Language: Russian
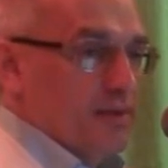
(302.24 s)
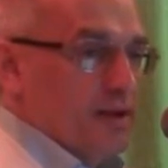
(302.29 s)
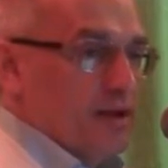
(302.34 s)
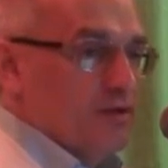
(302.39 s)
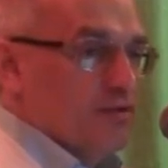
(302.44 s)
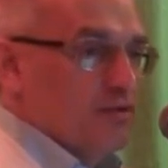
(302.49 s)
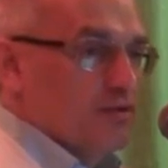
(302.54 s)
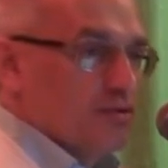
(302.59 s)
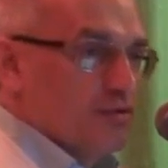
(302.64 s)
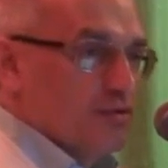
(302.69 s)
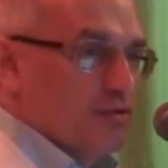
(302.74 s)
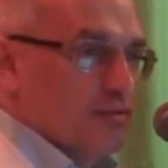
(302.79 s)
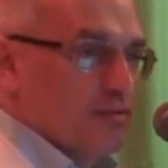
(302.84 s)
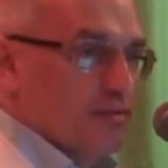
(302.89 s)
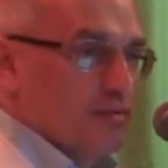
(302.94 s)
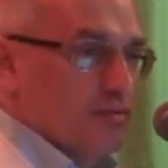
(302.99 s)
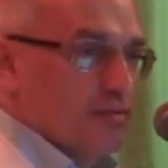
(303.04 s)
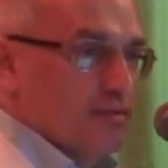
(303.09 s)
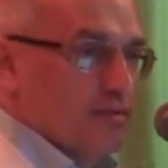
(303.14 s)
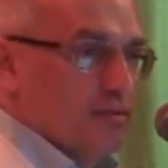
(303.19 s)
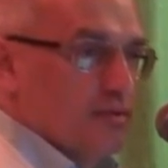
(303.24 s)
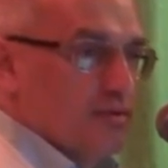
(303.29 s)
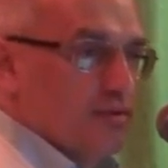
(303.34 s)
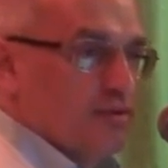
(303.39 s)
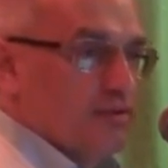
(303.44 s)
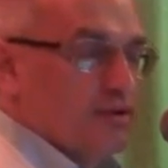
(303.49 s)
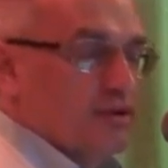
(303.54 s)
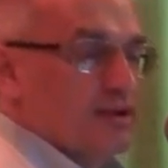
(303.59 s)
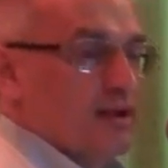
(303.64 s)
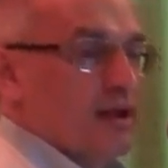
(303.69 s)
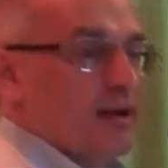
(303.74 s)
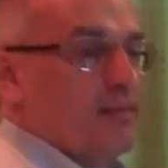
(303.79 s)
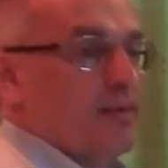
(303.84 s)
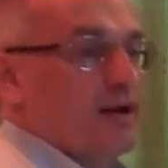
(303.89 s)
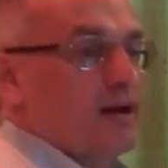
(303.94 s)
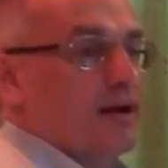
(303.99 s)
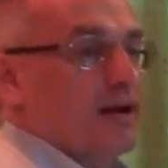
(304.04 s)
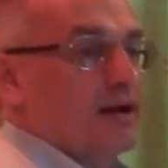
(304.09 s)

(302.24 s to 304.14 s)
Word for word: про душу. То же самое,